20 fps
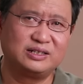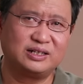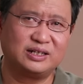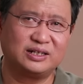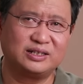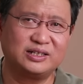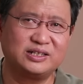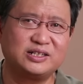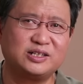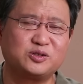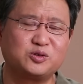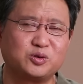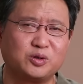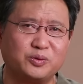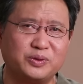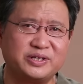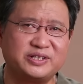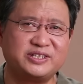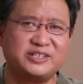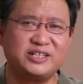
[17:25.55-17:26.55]
啊，那些
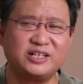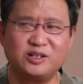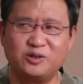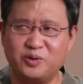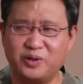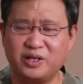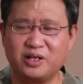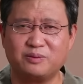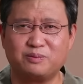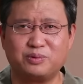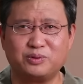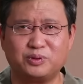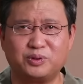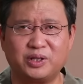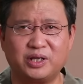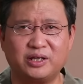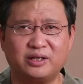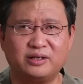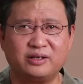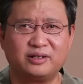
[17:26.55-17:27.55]
所谓精锐的部
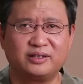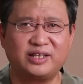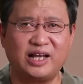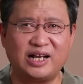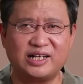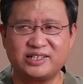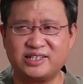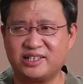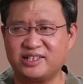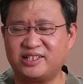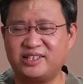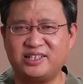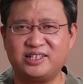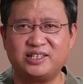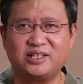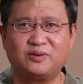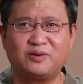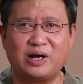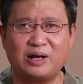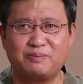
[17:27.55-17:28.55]
队、大型
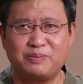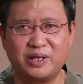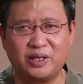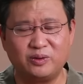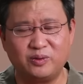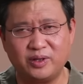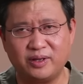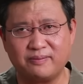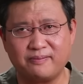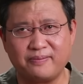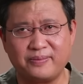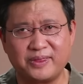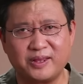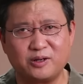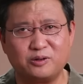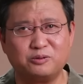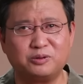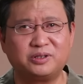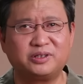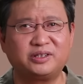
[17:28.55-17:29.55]
机械化编队，
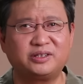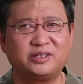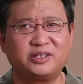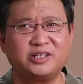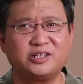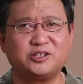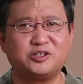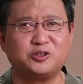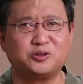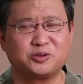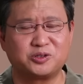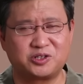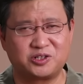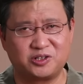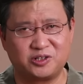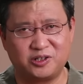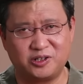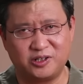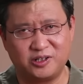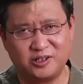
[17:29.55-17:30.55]
如第
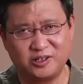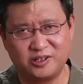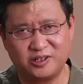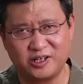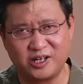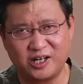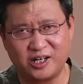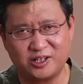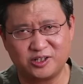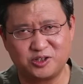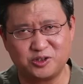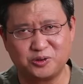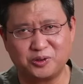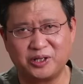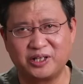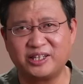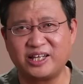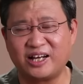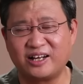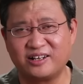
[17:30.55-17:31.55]
90啊、
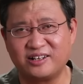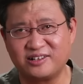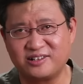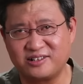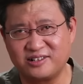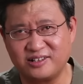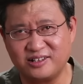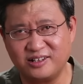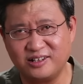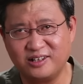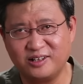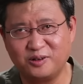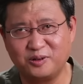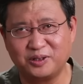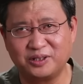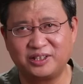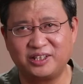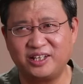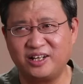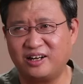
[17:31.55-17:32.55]
90坦克师
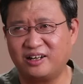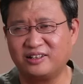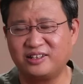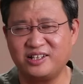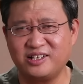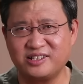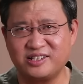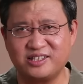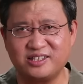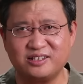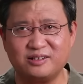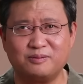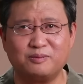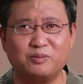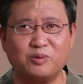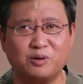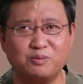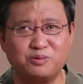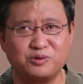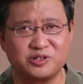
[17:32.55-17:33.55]
和第2、第4
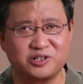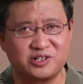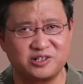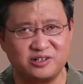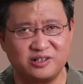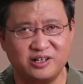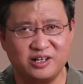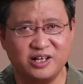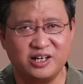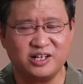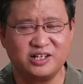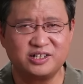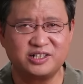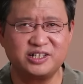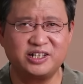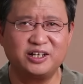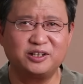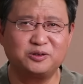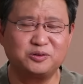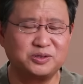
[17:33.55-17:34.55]
摩步师，
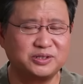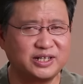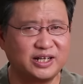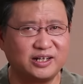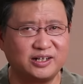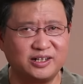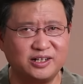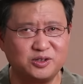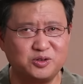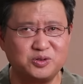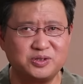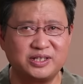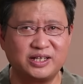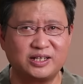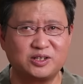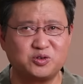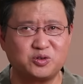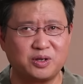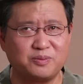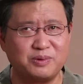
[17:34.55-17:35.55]
这些都是在俄军
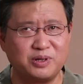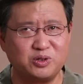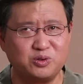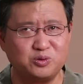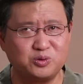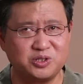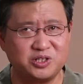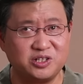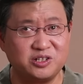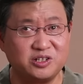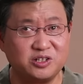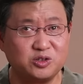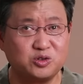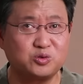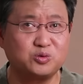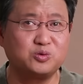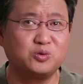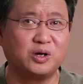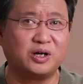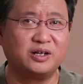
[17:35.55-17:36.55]
在他全面入侵之
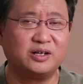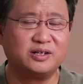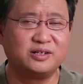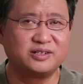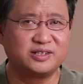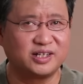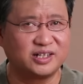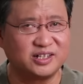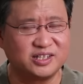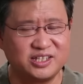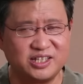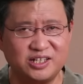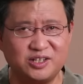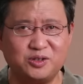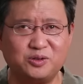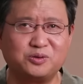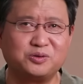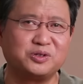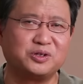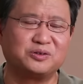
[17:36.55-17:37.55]
初啊曾
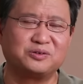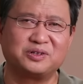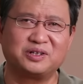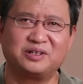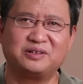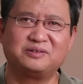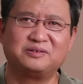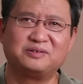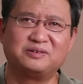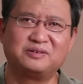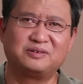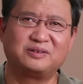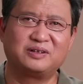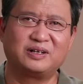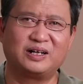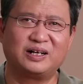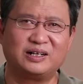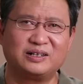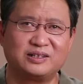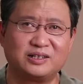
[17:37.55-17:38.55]
经拥有的，
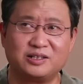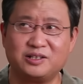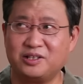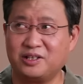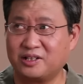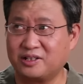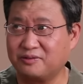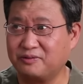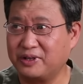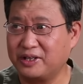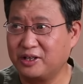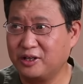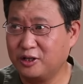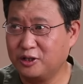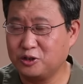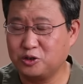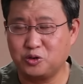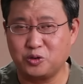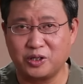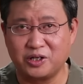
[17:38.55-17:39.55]
啊，那也是为
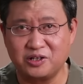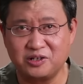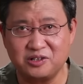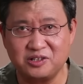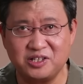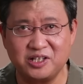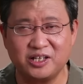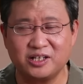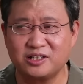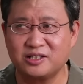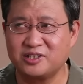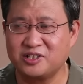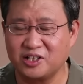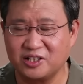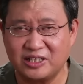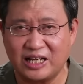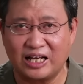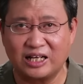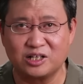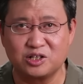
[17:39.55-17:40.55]
全世界
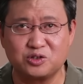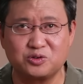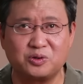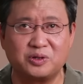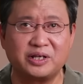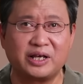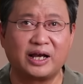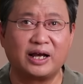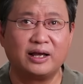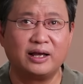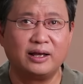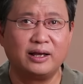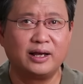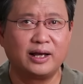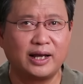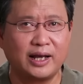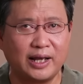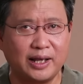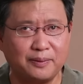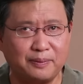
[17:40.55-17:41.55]
睁大了双眼
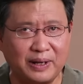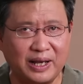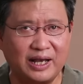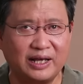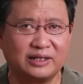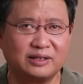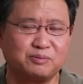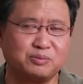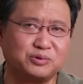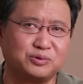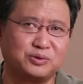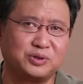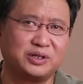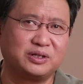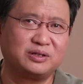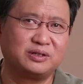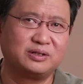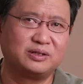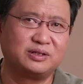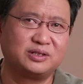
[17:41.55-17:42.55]
害怕的部
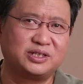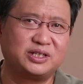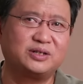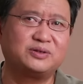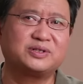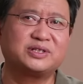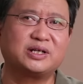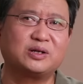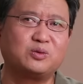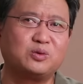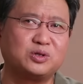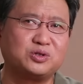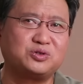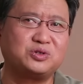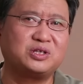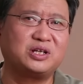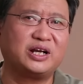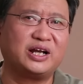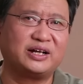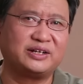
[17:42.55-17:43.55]
队。结果在过
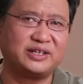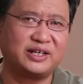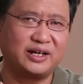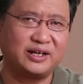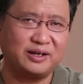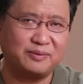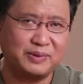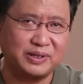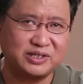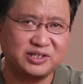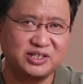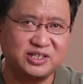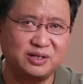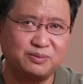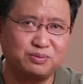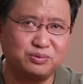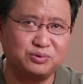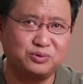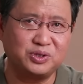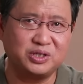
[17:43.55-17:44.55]
去的2年里面，这些
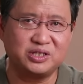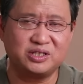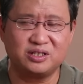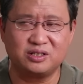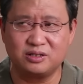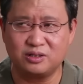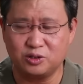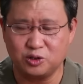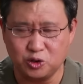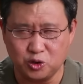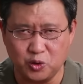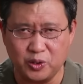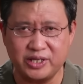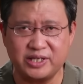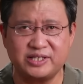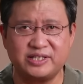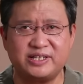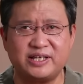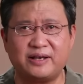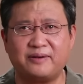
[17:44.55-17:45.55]
部队已经
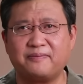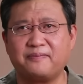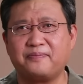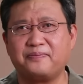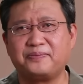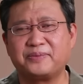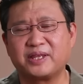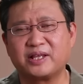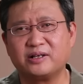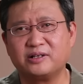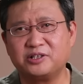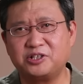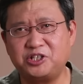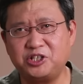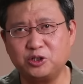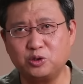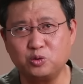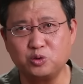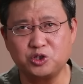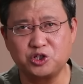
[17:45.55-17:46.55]
锐减。
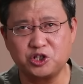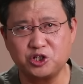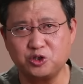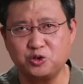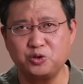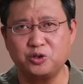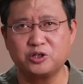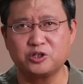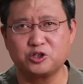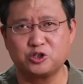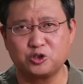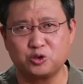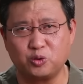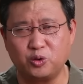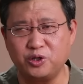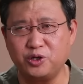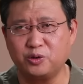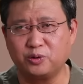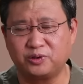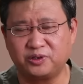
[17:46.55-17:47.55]
几乎失去了
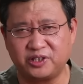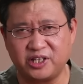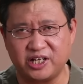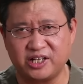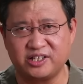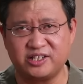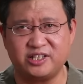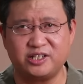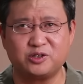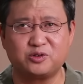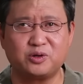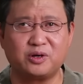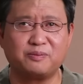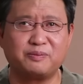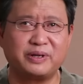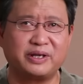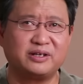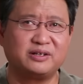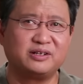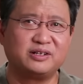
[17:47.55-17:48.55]
所有顶级
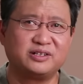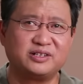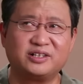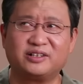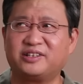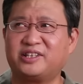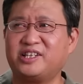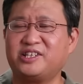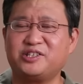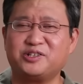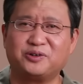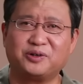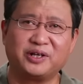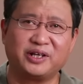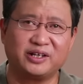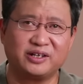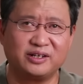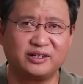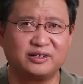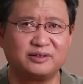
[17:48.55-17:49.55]
装备，像
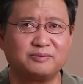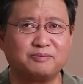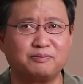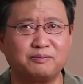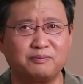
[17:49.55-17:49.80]
T90啊，